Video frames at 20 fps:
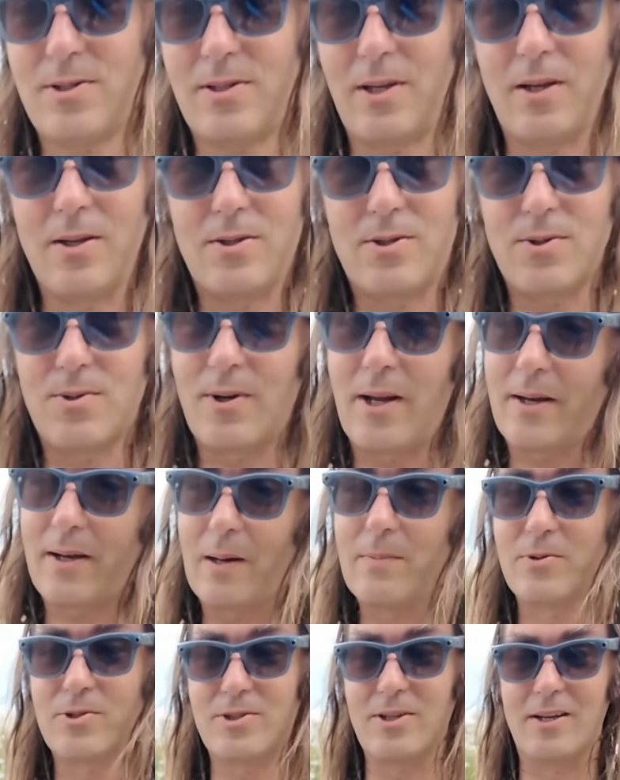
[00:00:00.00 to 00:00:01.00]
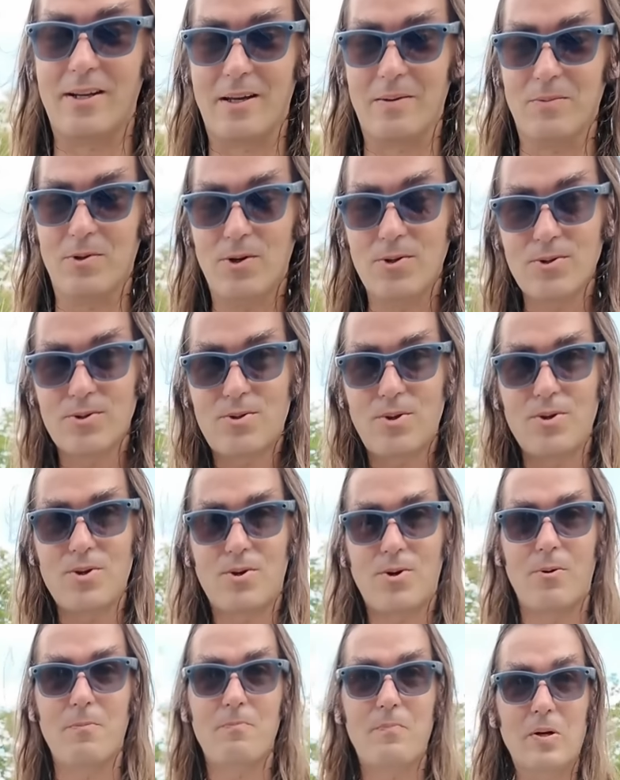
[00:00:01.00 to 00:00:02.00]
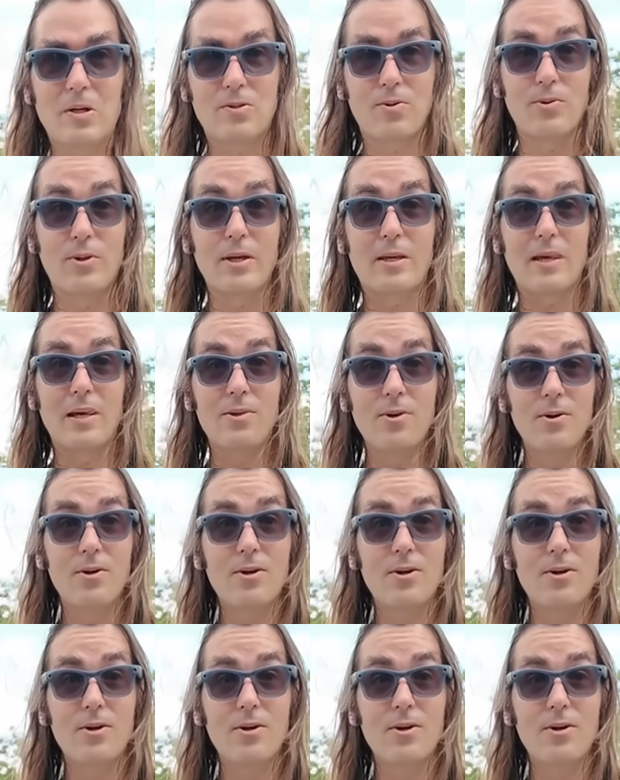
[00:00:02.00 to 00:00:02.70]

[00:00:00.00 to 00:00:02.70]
センチぐらいかもしれない。もう本当にコンパクトだけ